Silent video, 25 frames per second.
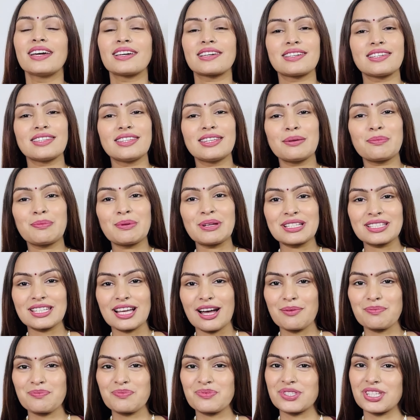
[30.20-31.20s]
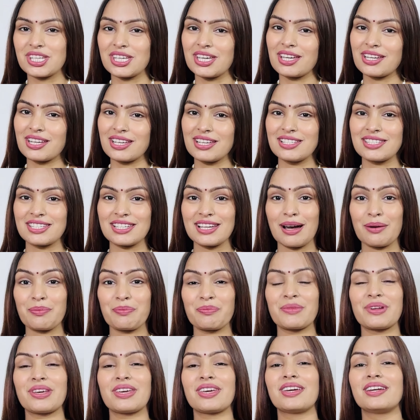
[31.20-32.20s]
कि दी प्लीज़ आप शेयर कीजिए
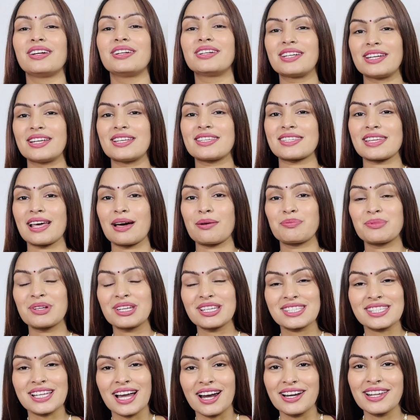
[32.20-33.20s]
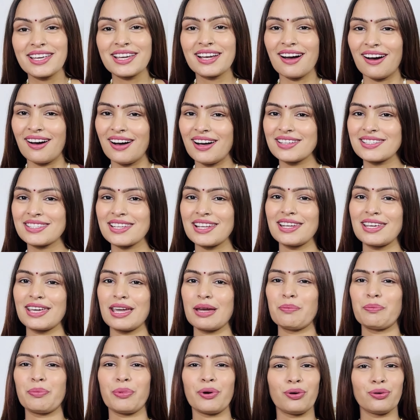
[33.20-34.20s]
आपने ये ड्रेस आपने साड़ी कहाँ से ली
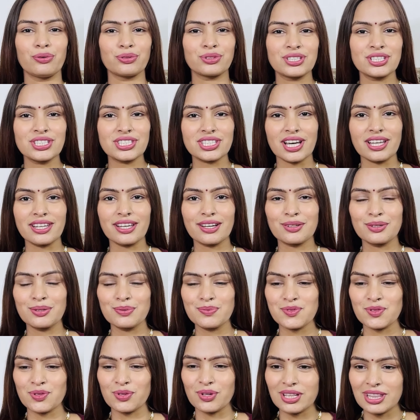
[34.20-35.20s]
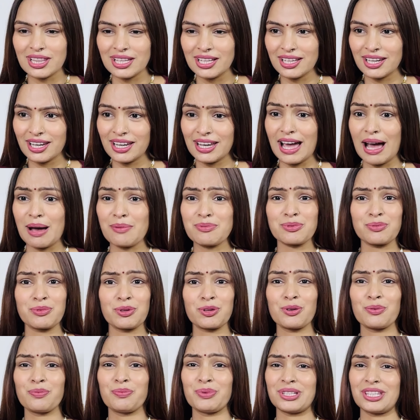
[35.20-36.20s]
है बहुत ही ज़्यादा खूबसूरत लग रही है आप सभी
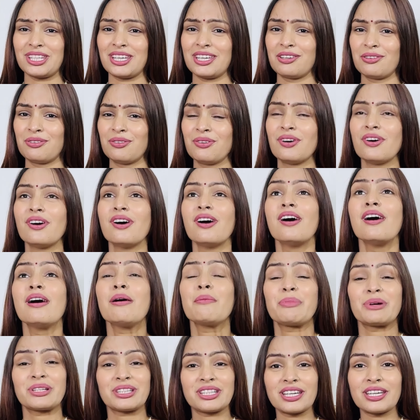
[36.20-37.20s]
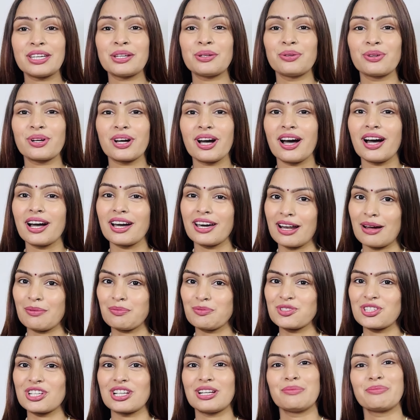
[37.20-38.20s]
को पता ही हो पता ही होगा अगर आप
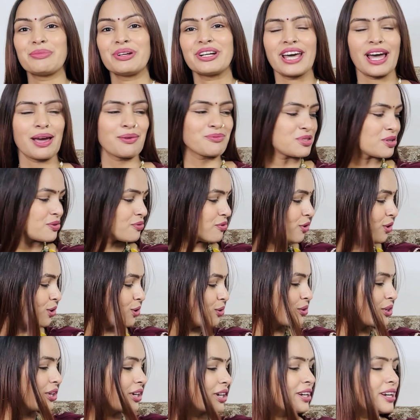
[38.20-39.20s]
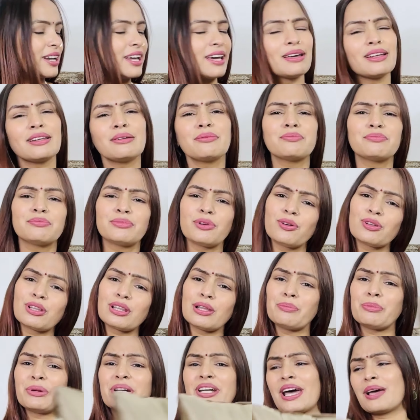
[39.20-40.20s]
मुझे लंबे टाइम से फॉलो कर रहे हैं बहुत
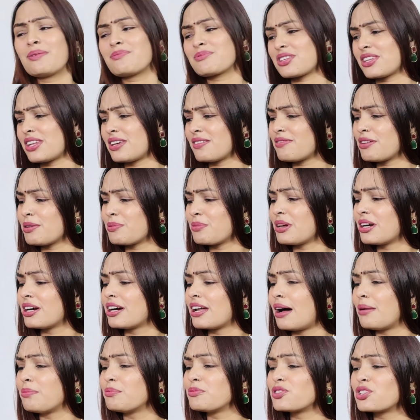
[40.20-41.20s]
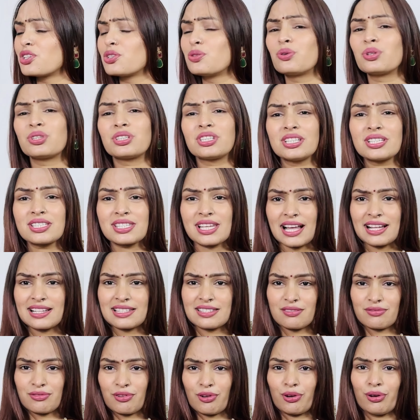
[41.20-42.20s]
लंबे टाइम से नहीं फिर भी अगर आप मुझे दो तीन साल
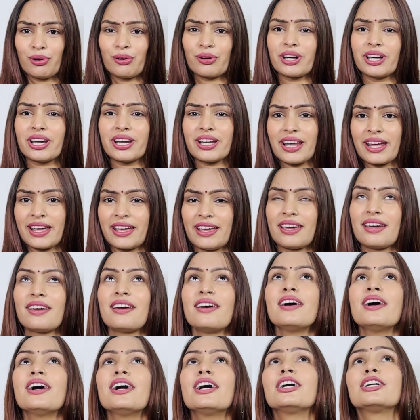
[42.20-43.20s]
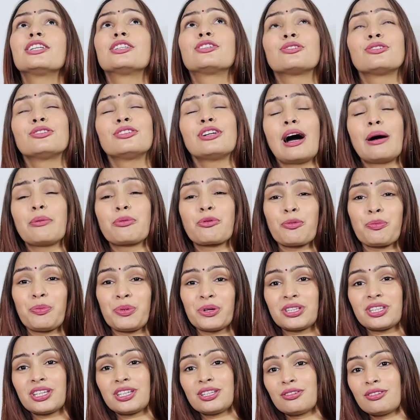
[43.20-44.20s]
से फॉलो कर रहे हैं तो आपको
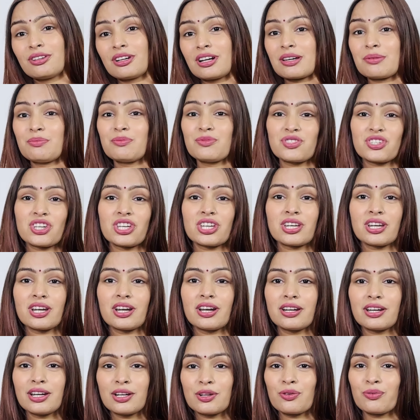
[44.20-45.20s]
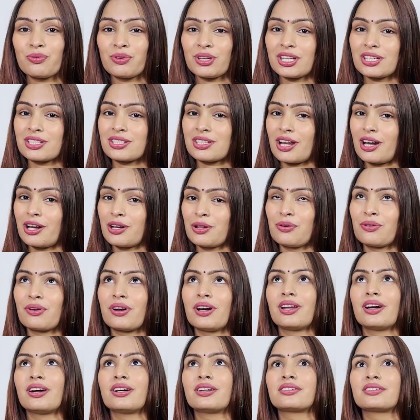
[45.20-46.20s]
पता ही होगा कि मुझे रेडी टू वेयर साड़ियों
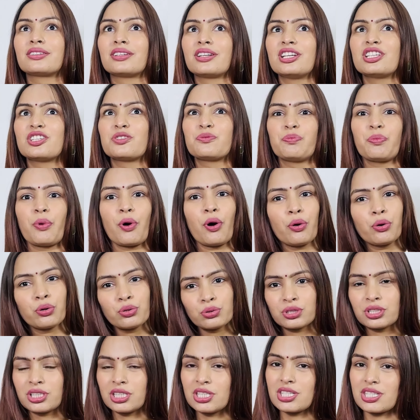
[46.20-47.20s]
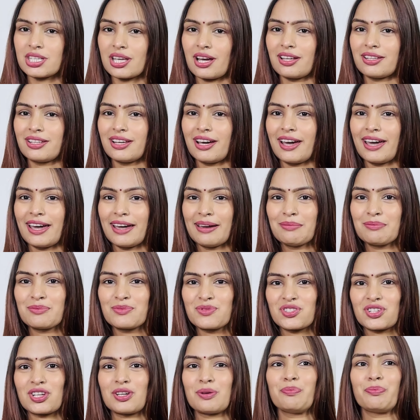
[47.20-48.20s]
का ना क्रेज़ बहुत ही ज़्यादा है
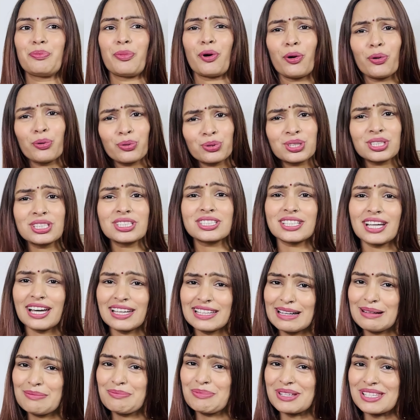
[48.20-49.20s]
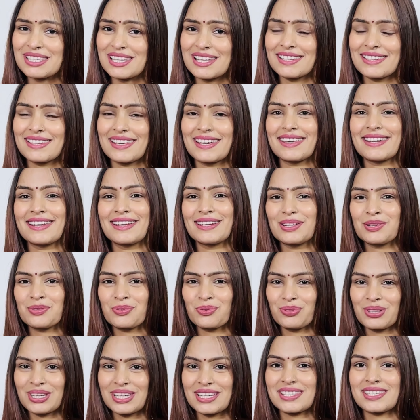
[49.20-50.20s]
मुझे बहुत ही ज़्यादा पसंद है रेडी
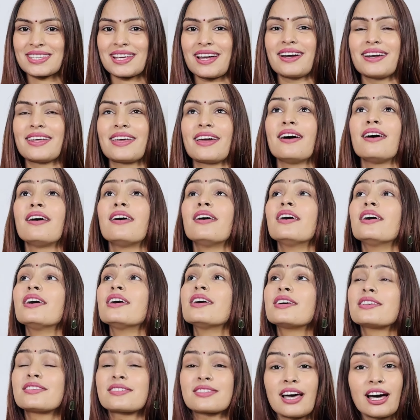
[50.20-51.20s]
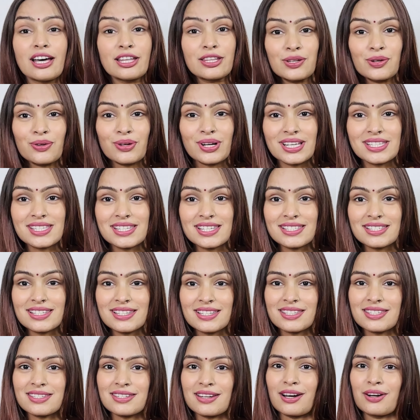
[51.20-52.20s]
टू वेयर साड़ियाँ शादियों का
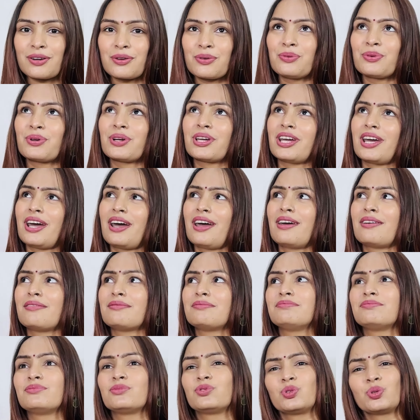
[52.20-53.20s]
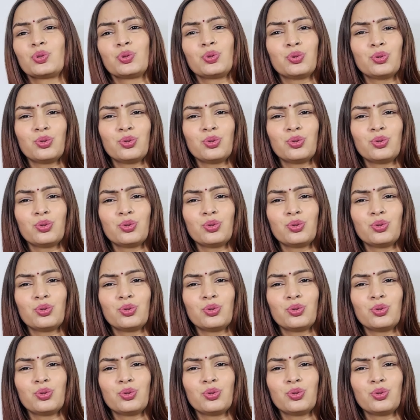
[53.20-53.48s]
सीज़न स्टार्ट हो गया है तो